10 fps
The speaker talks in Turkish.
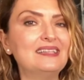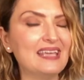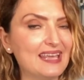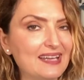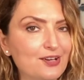
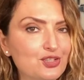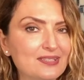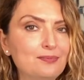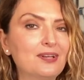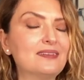
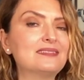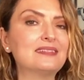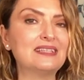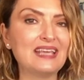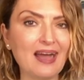enerjisi biraz
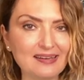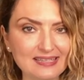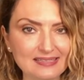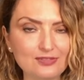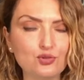
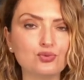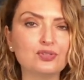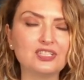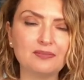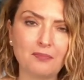gergin. Çünkü
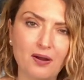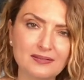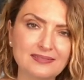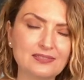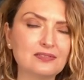işte
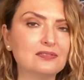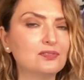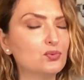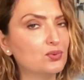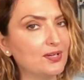Mars'ın,
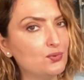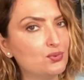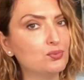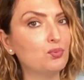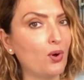
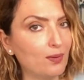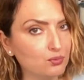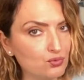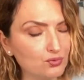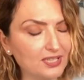Uranüs'ün Boğa
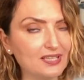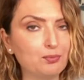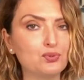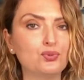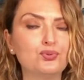burcundaki
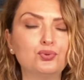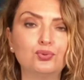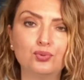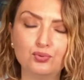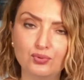
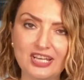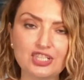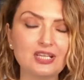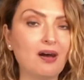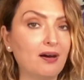pozisyonu,
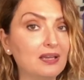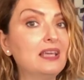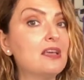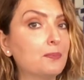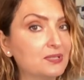Güneş'le Ay'la
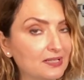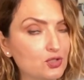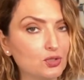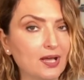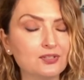yaptığı
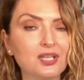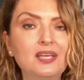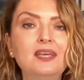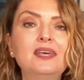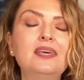açılar
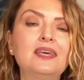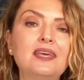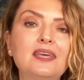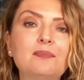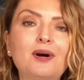
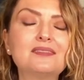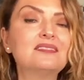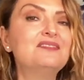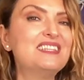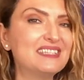e,
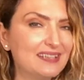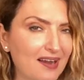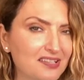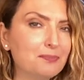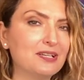bazı
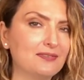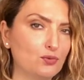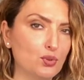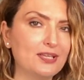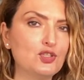riskler de
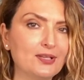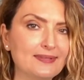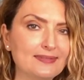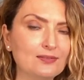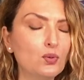barındırıyor
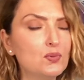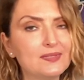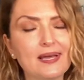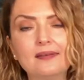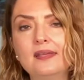içerisinde. O
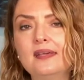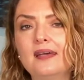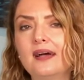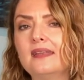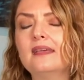yüzden
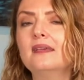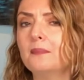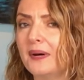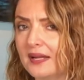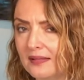hani
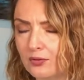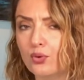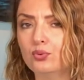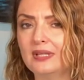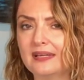para
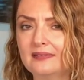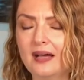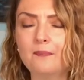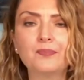konularında